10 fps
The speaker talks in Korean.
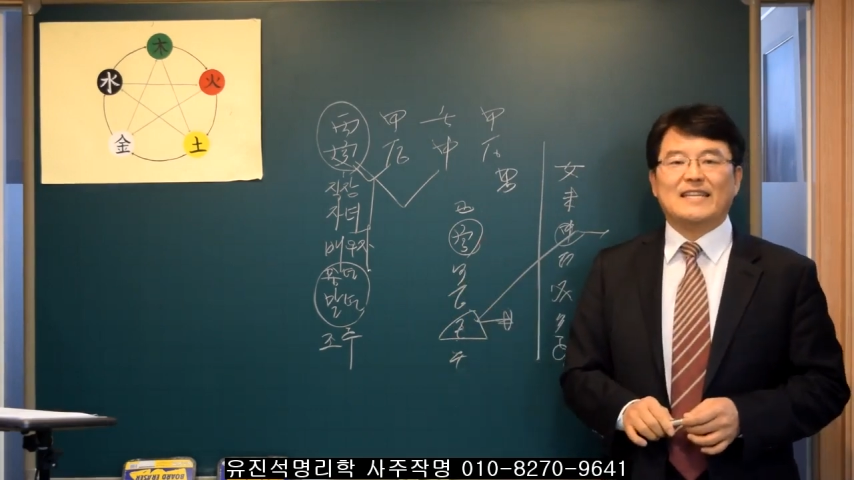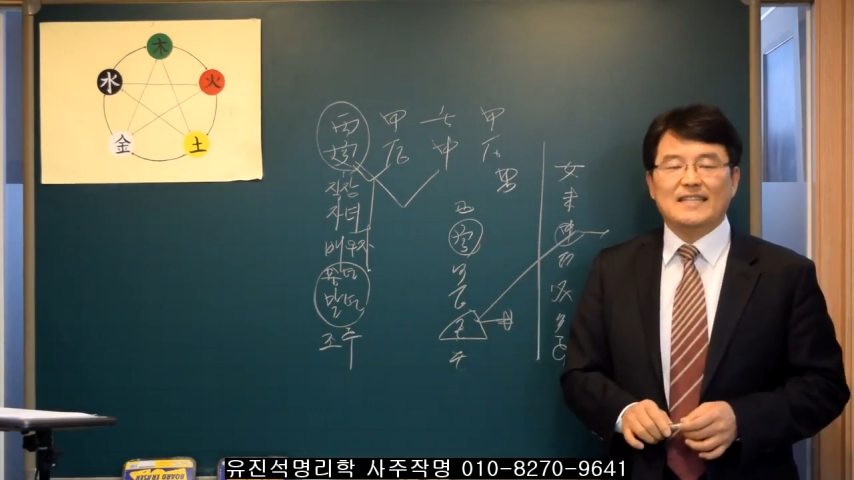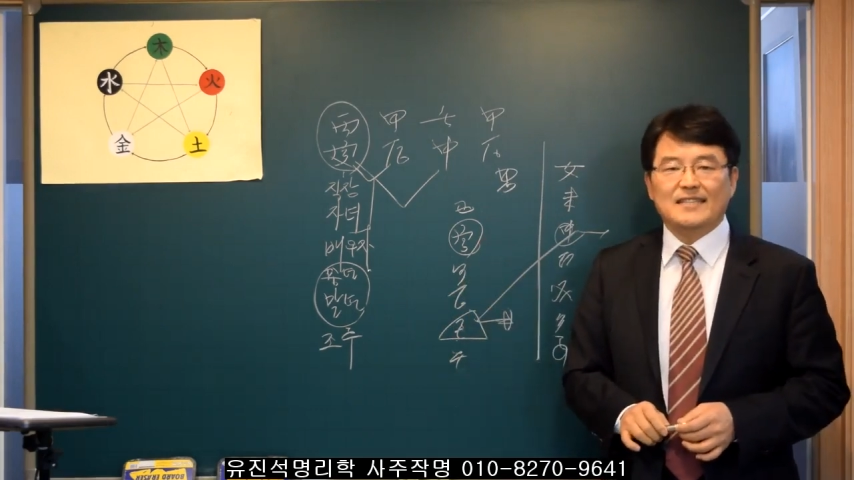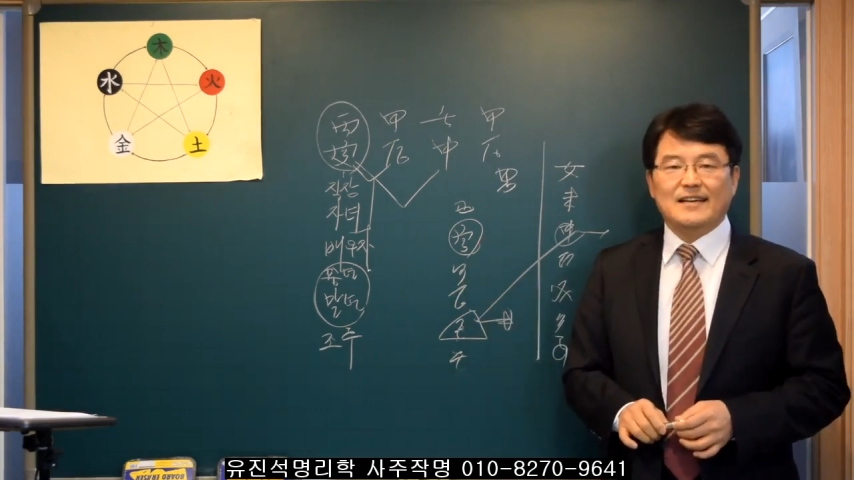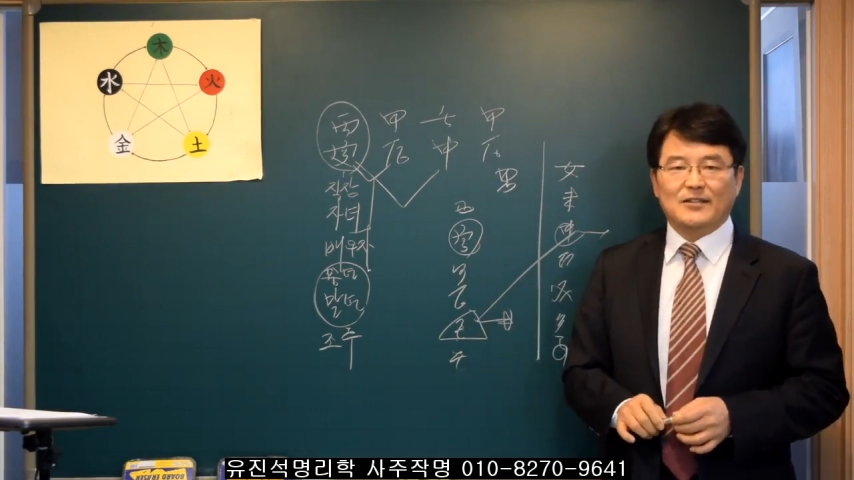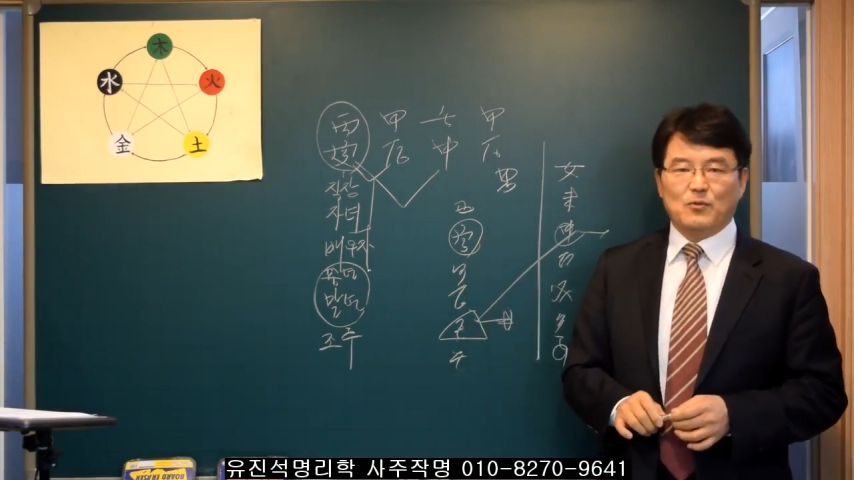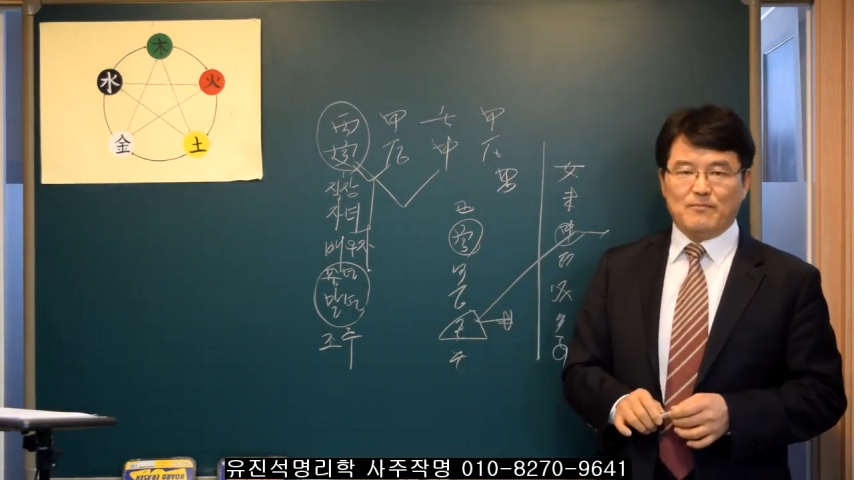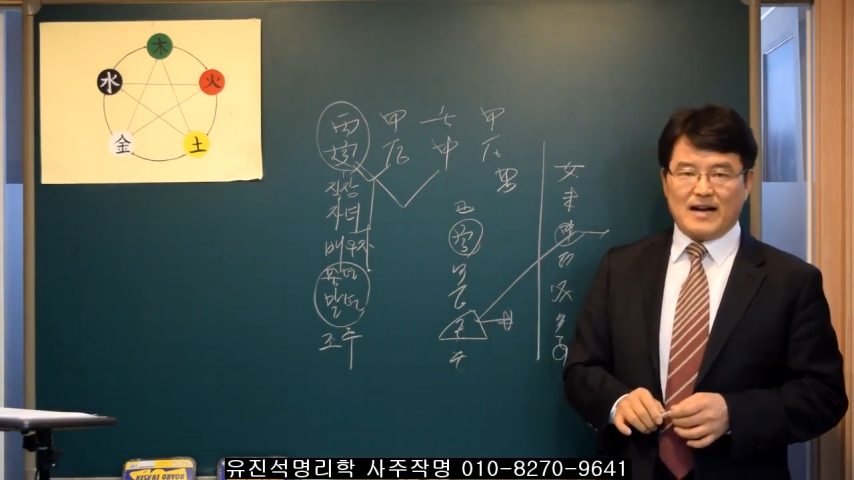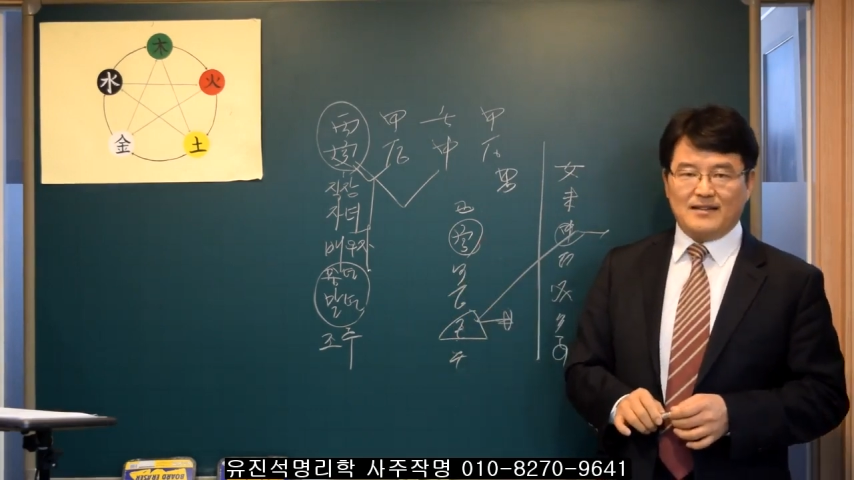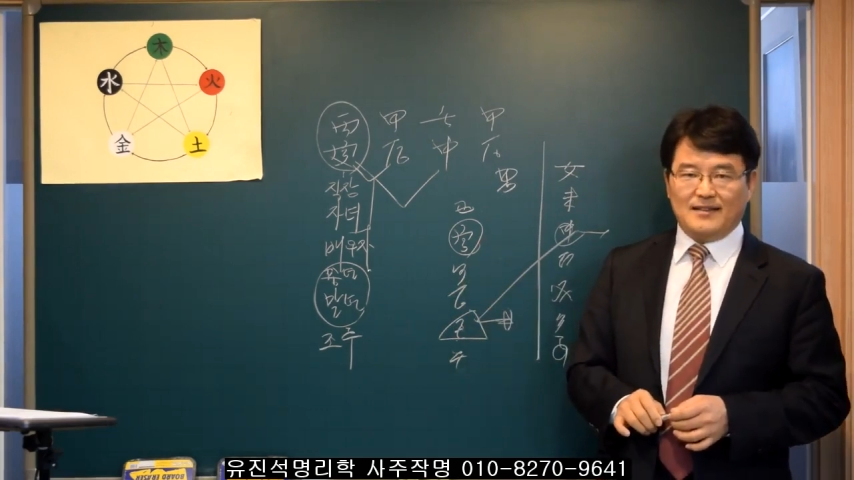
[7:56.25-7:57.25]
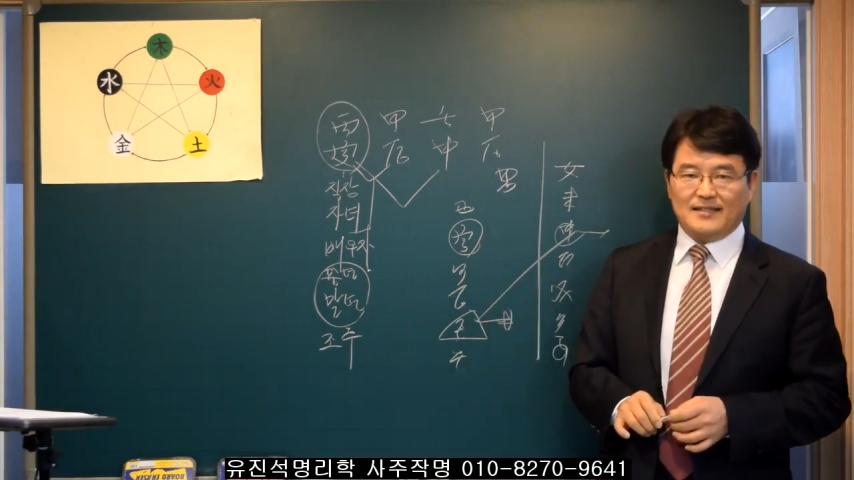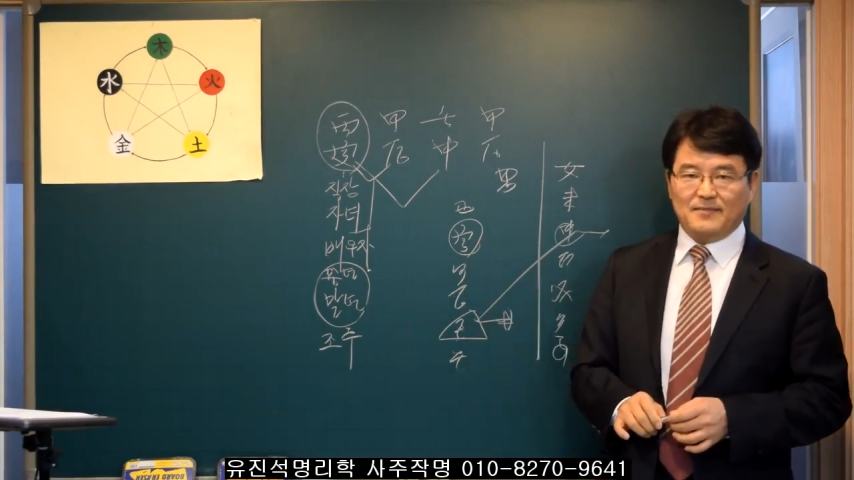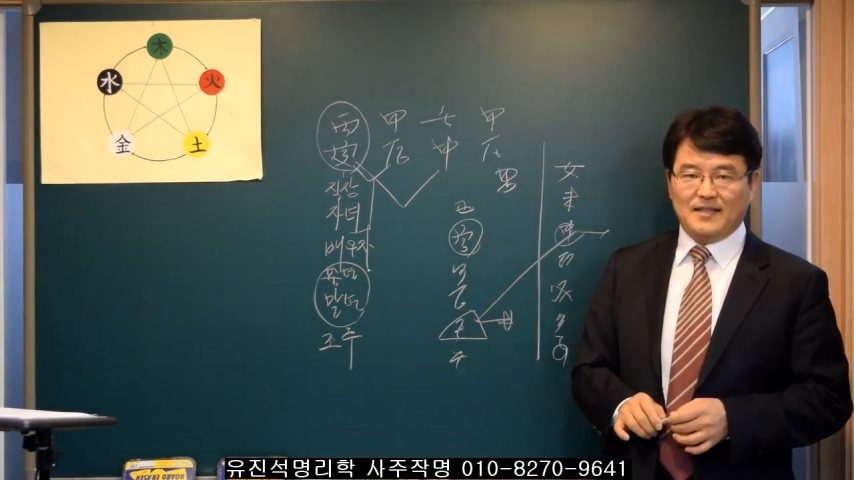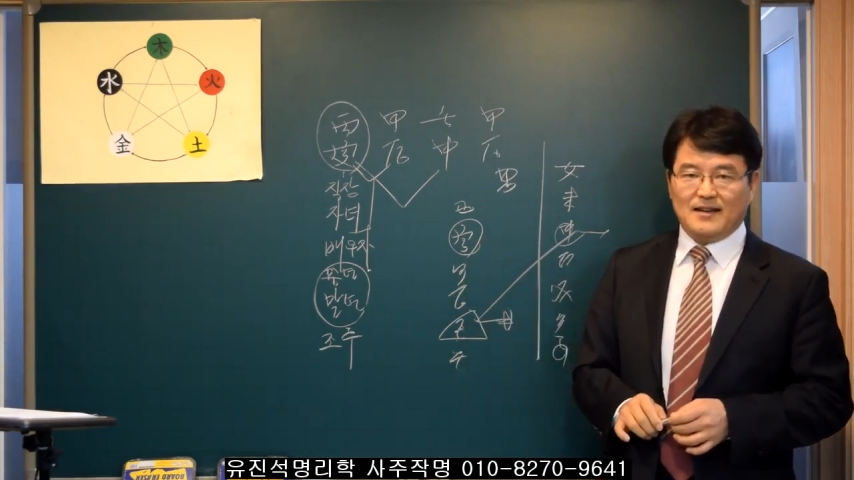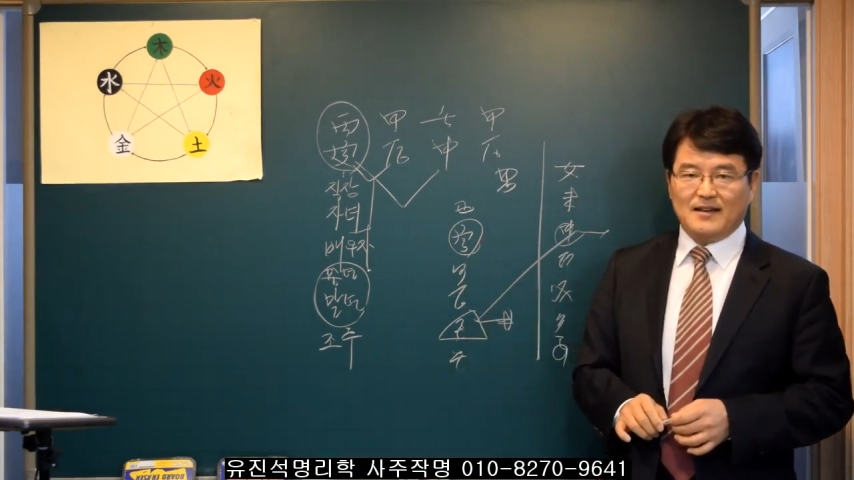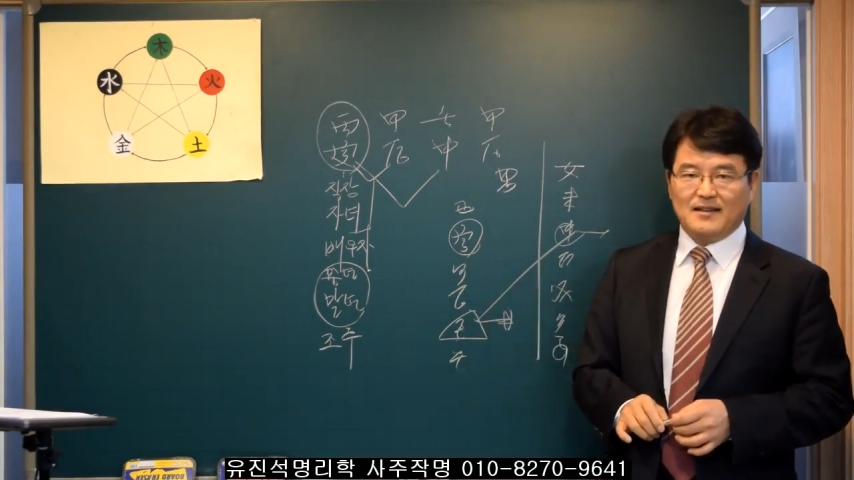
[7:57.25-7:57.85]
인시가 좀 많이 있습니다.